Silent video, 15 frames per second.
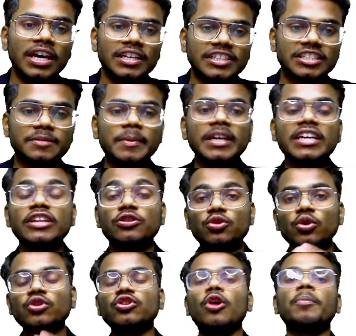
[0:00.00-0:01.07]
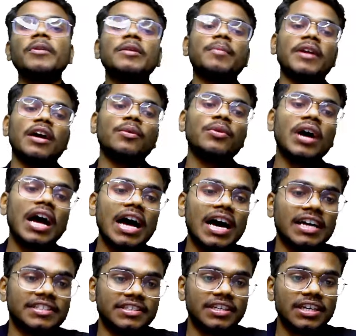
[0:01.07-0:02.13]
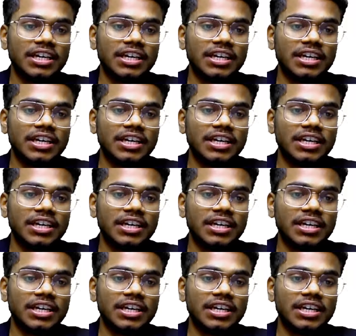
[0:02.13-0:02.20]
जिसमें कि दो टॉपिक पढ़ाऊंगा आज